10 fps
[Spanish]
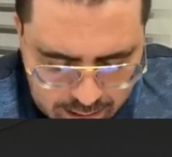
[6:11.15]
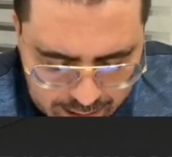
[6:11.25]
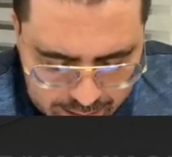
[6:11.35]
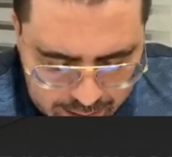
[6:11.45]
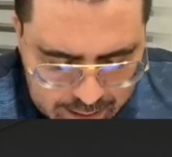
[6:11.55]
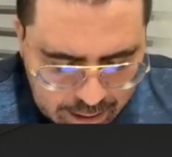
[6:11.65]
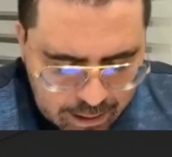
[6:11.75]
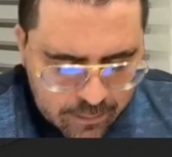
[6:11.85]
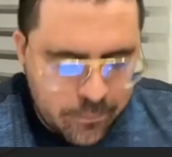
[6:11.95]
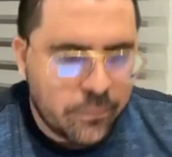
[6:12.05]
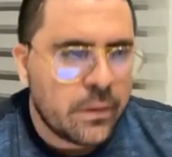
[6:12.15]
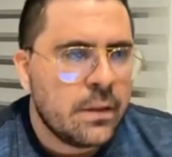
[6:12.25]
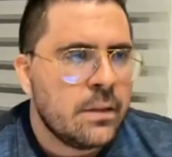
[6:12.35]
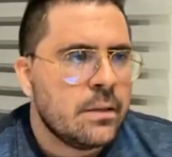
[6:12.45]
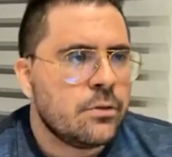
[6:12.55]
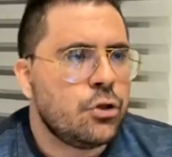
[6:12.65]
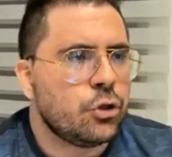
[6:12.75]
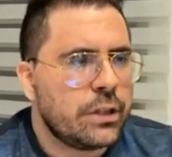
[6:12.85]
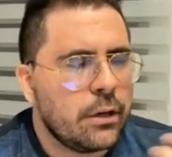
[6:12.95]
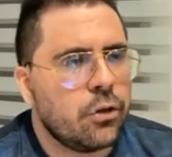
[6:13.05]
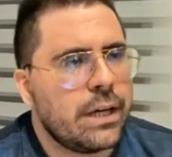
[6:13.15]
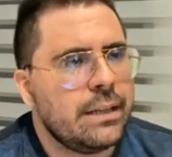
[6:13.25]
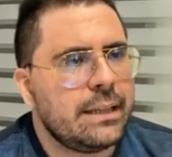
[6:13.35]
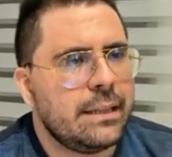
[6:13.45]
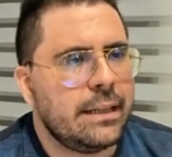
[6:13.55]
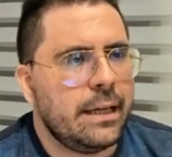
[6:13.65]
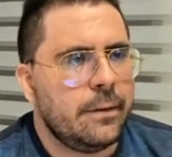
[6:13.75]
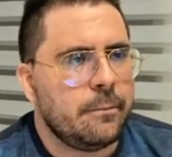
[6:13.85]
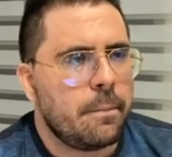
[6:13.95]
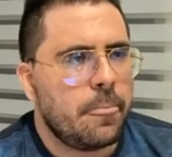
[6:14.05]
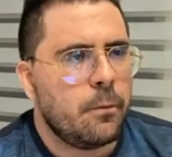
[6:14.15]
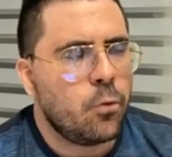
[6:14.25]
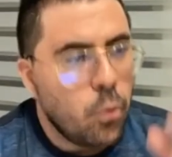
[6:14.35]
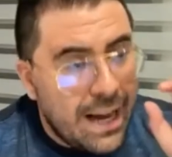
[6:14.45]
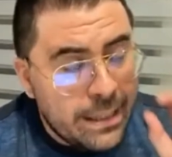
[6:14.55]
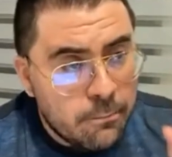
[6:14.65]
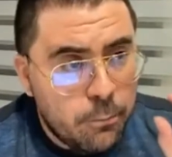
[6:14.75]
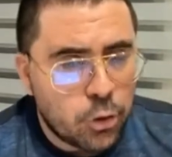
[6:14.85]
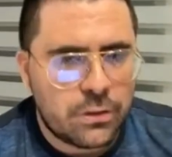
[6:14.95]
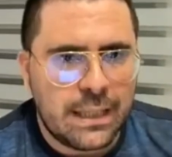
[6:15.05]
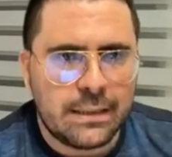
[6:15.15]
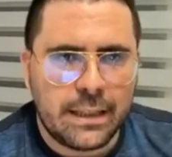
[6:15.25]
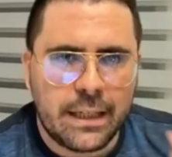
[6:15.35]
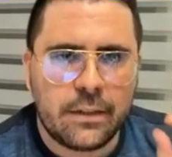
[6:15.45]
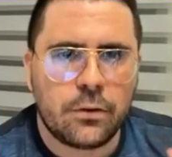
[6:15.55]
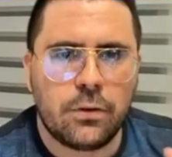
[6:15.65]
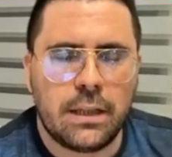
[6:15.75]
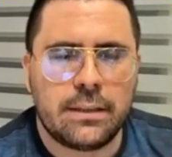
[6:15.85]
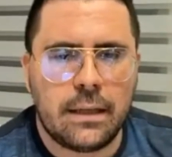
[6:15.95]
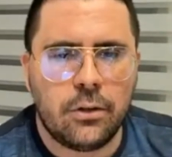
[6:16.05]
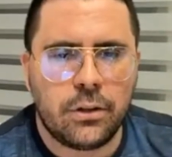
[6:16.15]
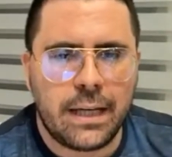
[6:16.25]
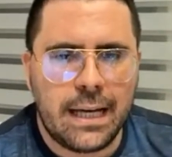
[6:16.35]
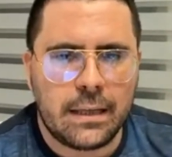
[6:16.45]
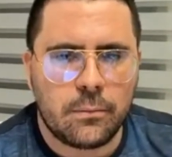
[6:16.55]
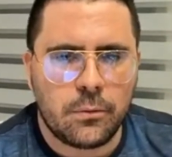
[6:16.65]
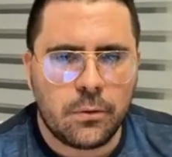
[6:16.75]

Es decir, yo tengo que entender cuán importante es esto del estado de ánimo